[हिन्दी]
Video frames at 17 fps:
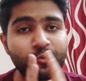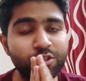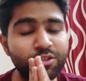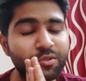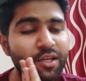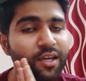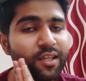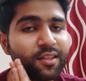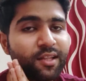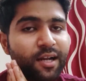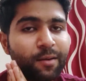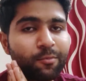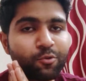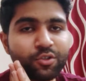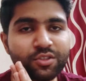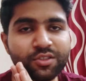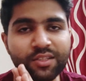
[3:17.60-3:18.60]
उसके अंदर
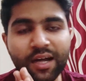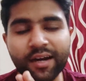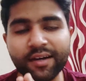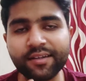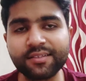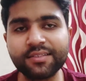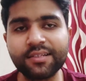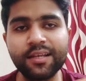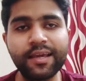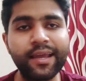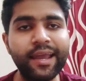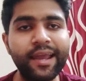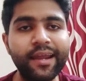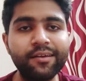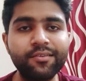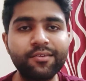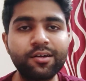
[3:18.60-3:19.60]
आपको स्टार्टिंग से लेके
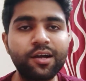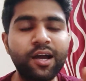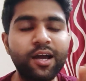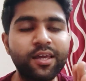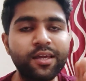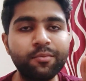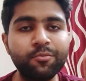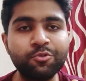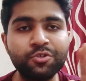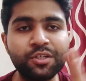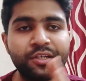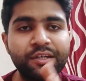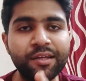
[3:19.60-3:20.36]
एंड तक आई एम